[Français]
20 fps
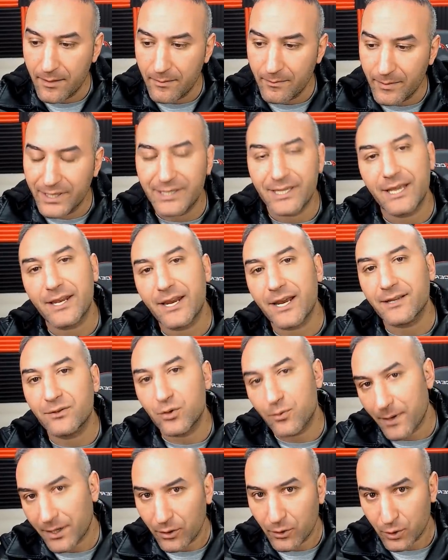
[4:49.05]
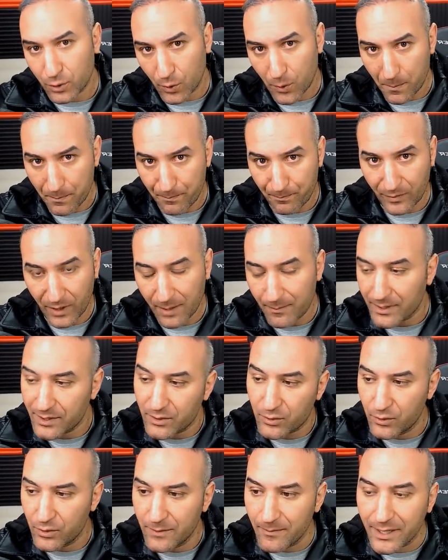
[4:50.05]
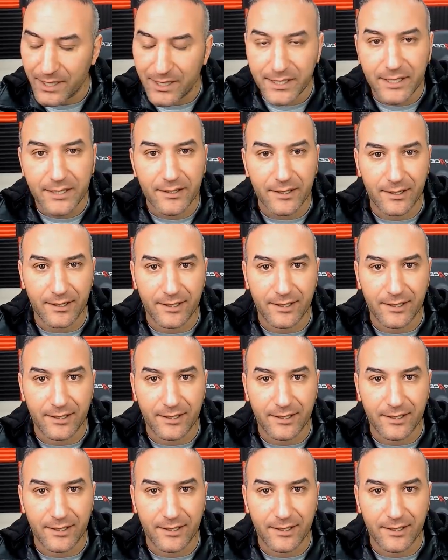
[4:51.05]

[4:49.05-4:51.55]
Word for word: Mais c'était un acte super dangereux. Parce que imagine,